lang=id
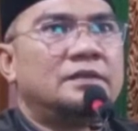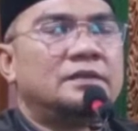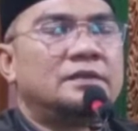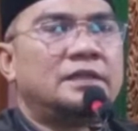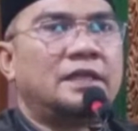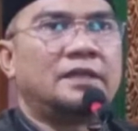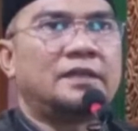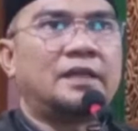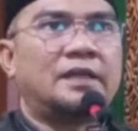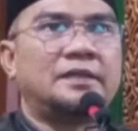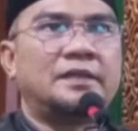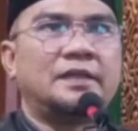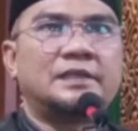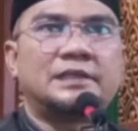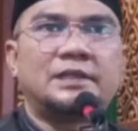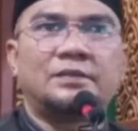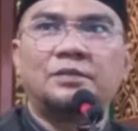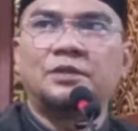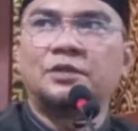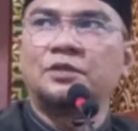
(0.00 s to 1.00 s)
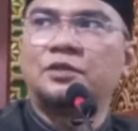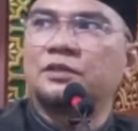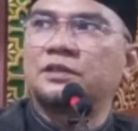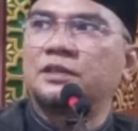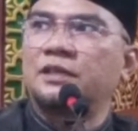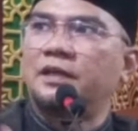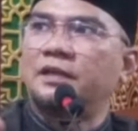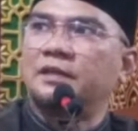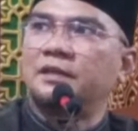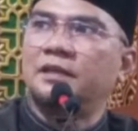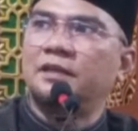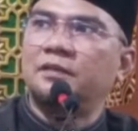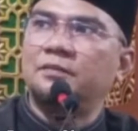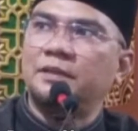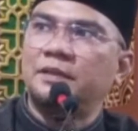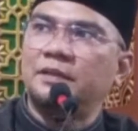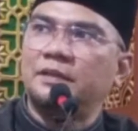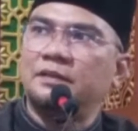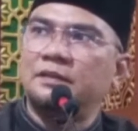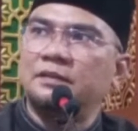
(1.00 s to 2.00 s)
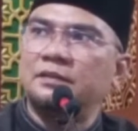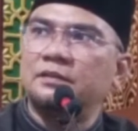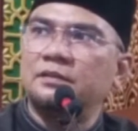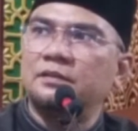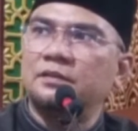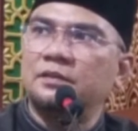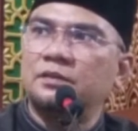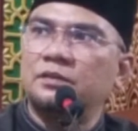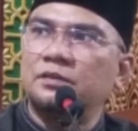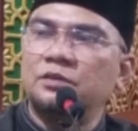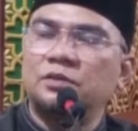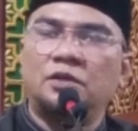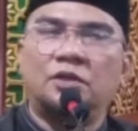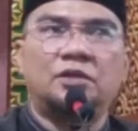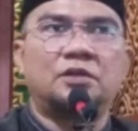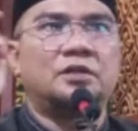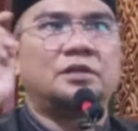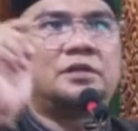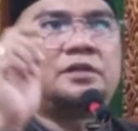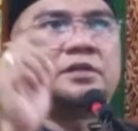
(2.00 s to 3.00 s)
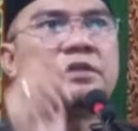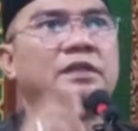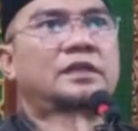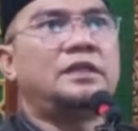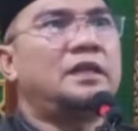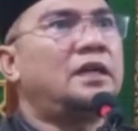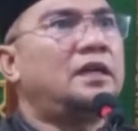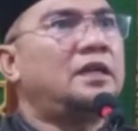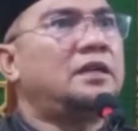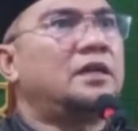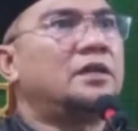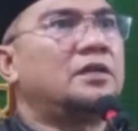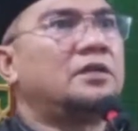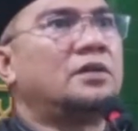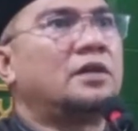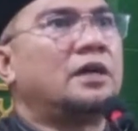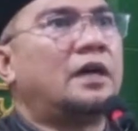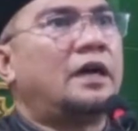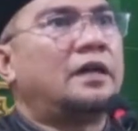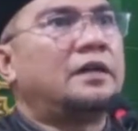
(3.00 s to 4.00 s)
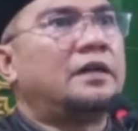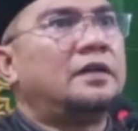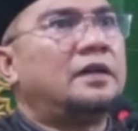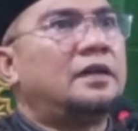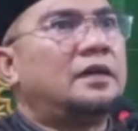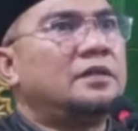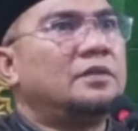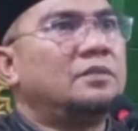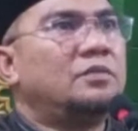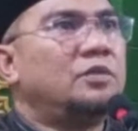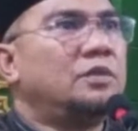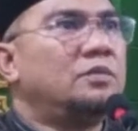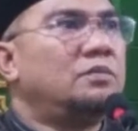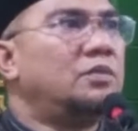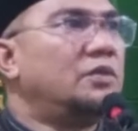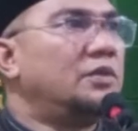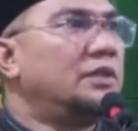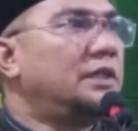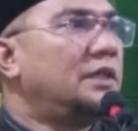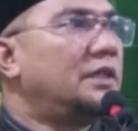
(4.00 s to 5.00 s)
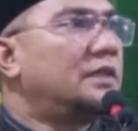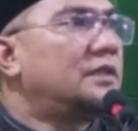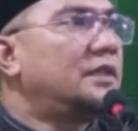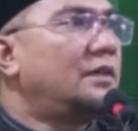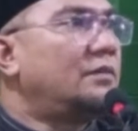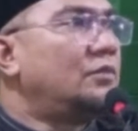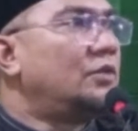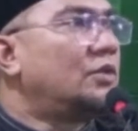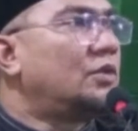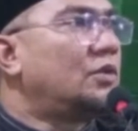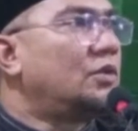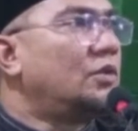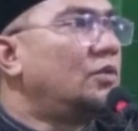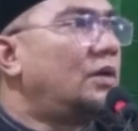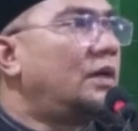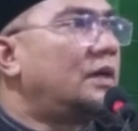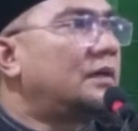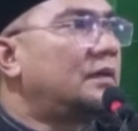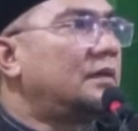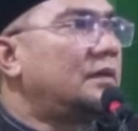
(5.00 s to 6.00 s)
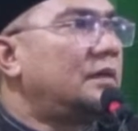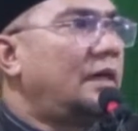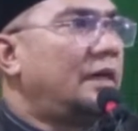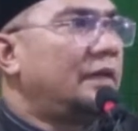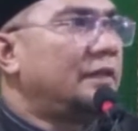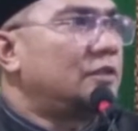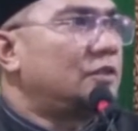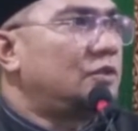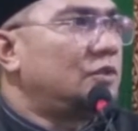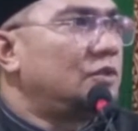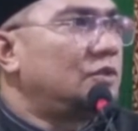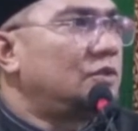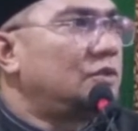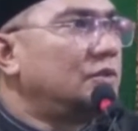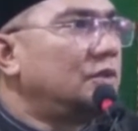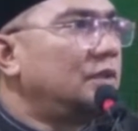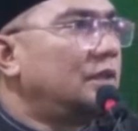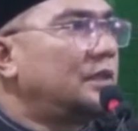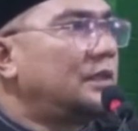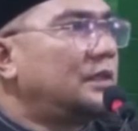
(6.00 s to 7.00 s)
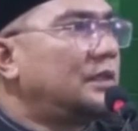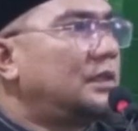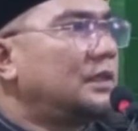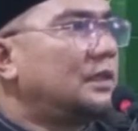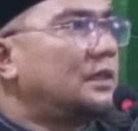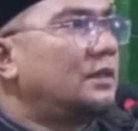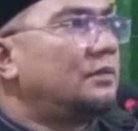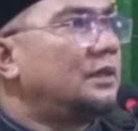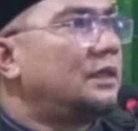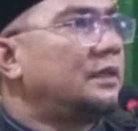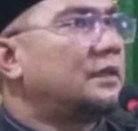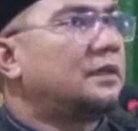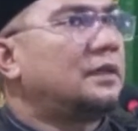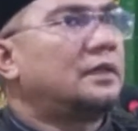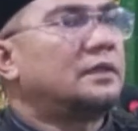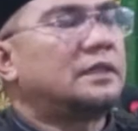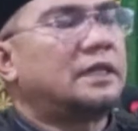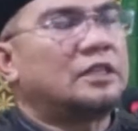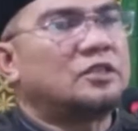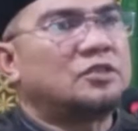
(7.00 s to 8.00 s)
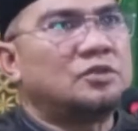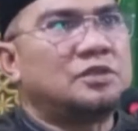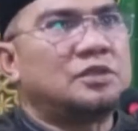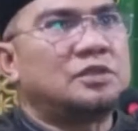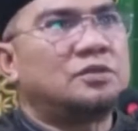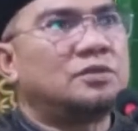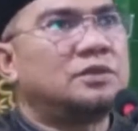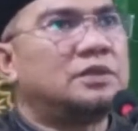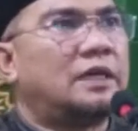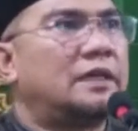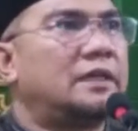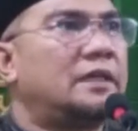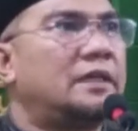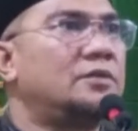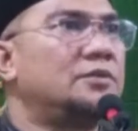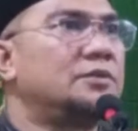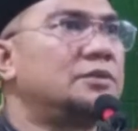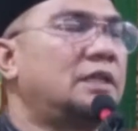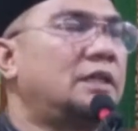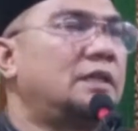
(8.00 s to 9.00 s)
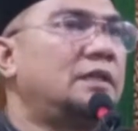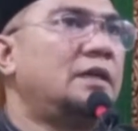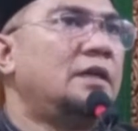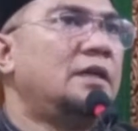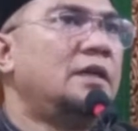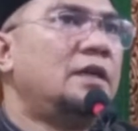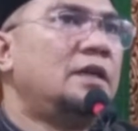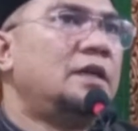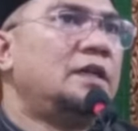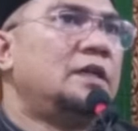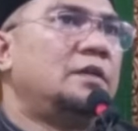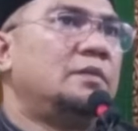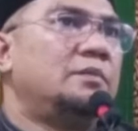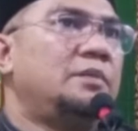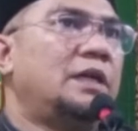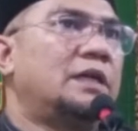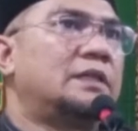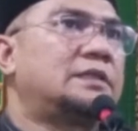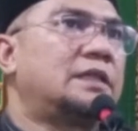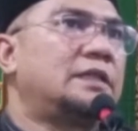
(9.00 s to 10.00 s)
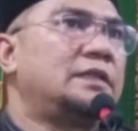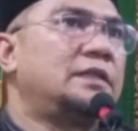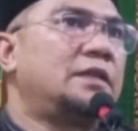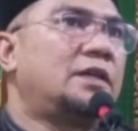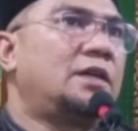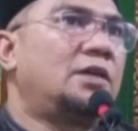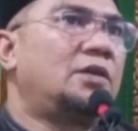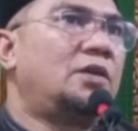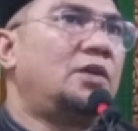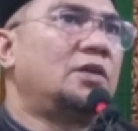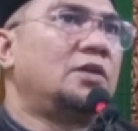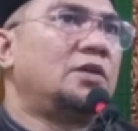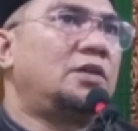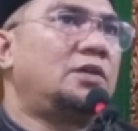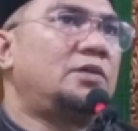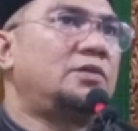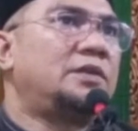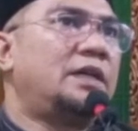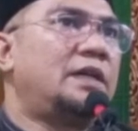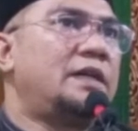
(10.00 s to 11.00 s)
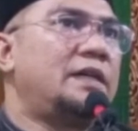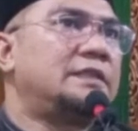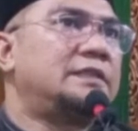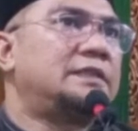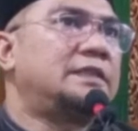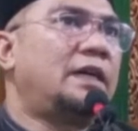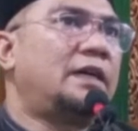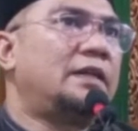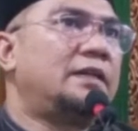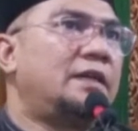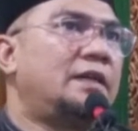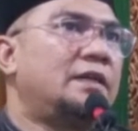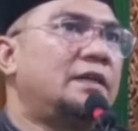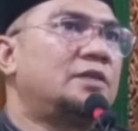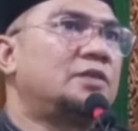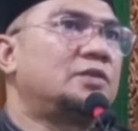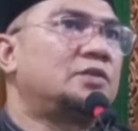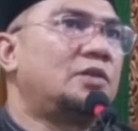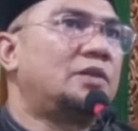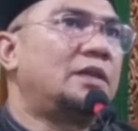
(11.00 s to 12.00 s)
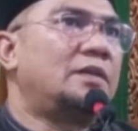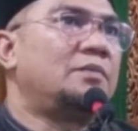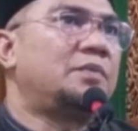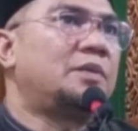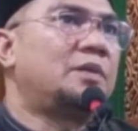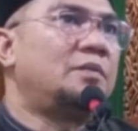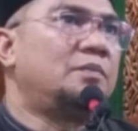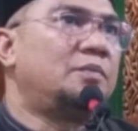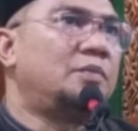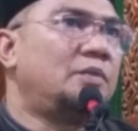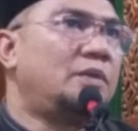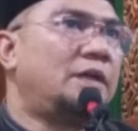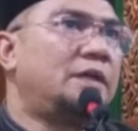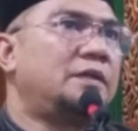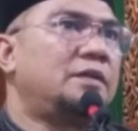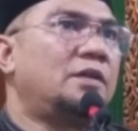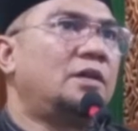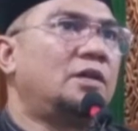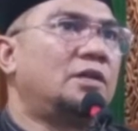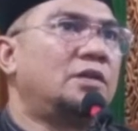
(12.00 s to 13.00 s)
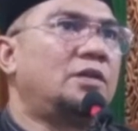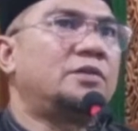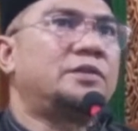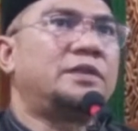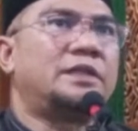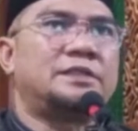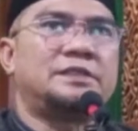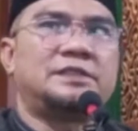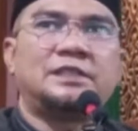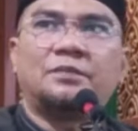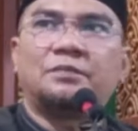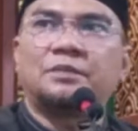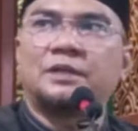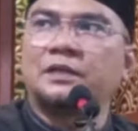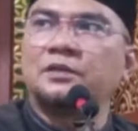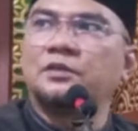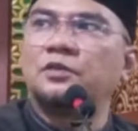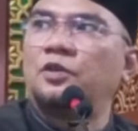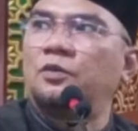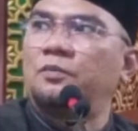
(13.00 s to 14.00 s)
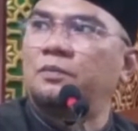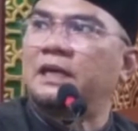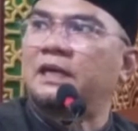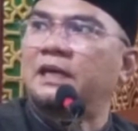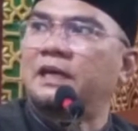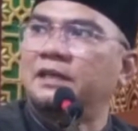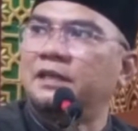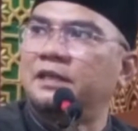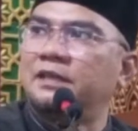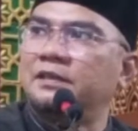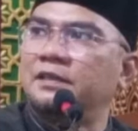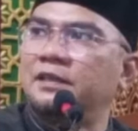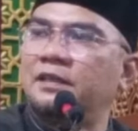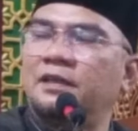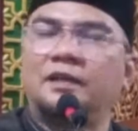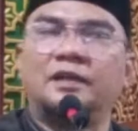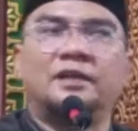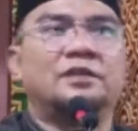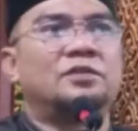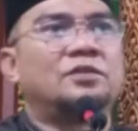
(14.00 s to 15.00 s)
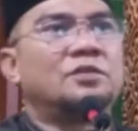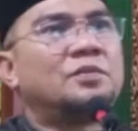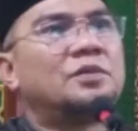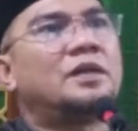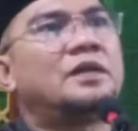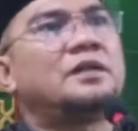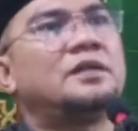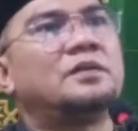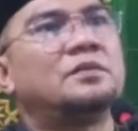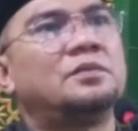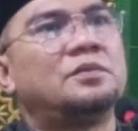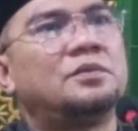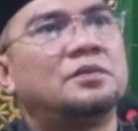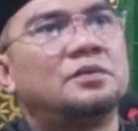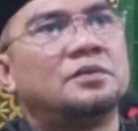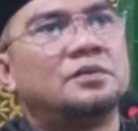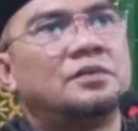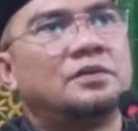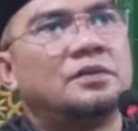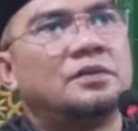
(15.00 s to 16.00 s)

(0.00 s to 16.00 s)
Saya tanya sama dokter anak pak. Dok, iya enggak dok? Ada ibu-ibu nih yang enggak mau keluar air susunya ketika melahirkan. Kasus itu jarang Ustadz. Biasanya kalau Allah udah ngasih anak ke seorang perempuan, Allah udah siapkan kok makanannya. Nah, itu pula dia bu.